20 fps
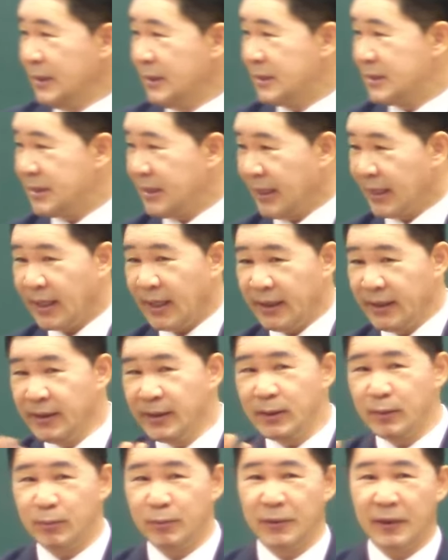제가
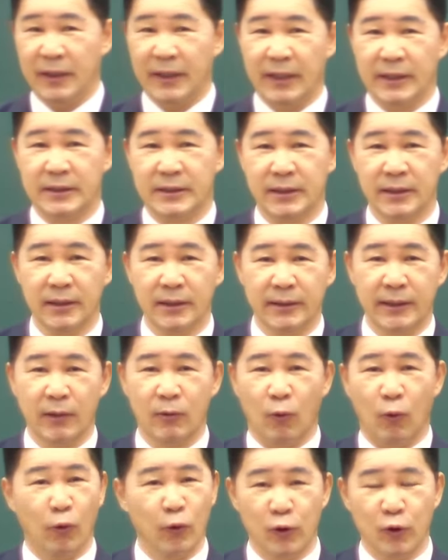여러분에게
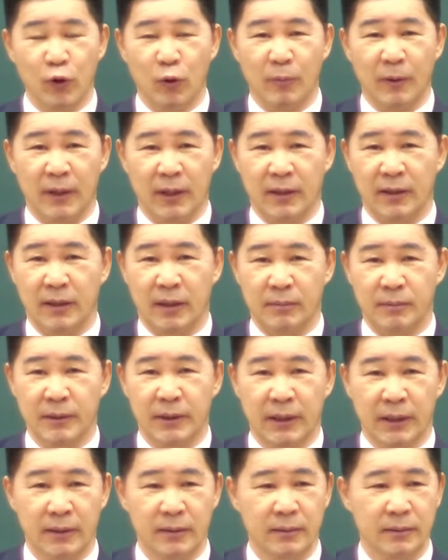절대로 오기를 말하는 거
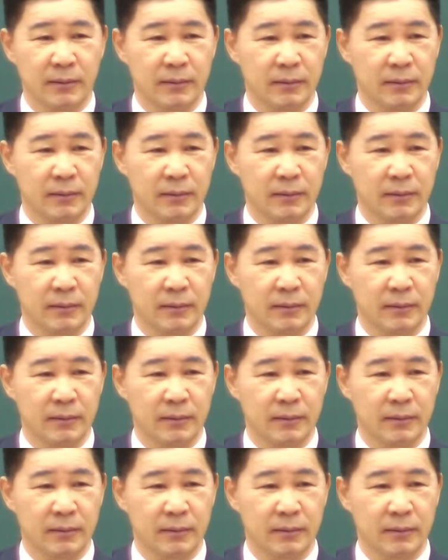아닙니다.